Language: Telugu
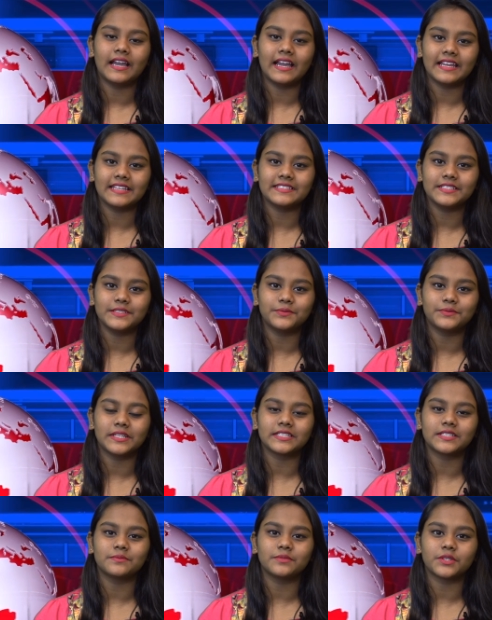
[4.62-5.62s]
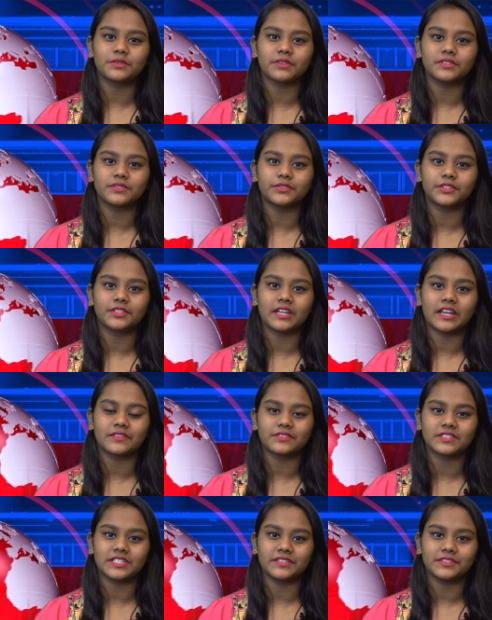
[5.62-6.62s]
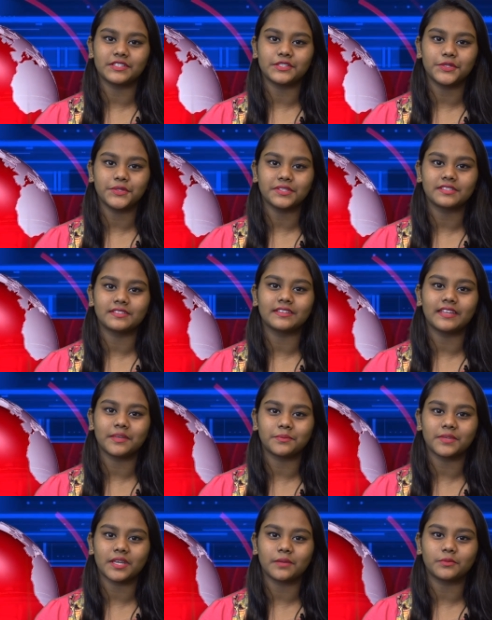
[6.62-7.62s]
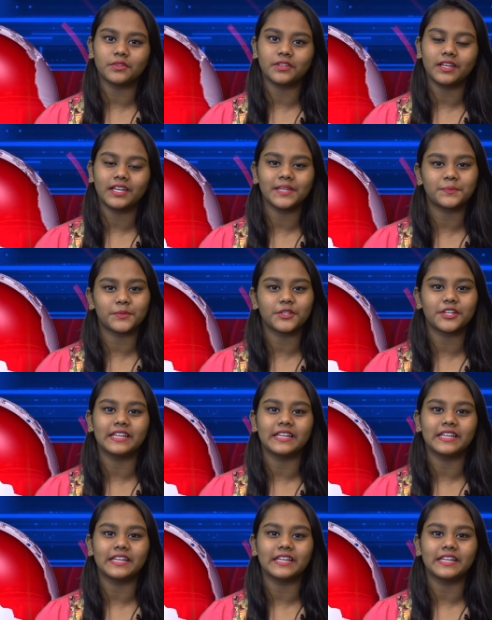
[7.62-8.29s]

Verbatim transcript: హాయ్ వెల్కమ్ టు ట్వంటీ ఫోర్ క్రాష్ టీవీ న్యూస్ నేను మీ అమూల ఇప్పుడు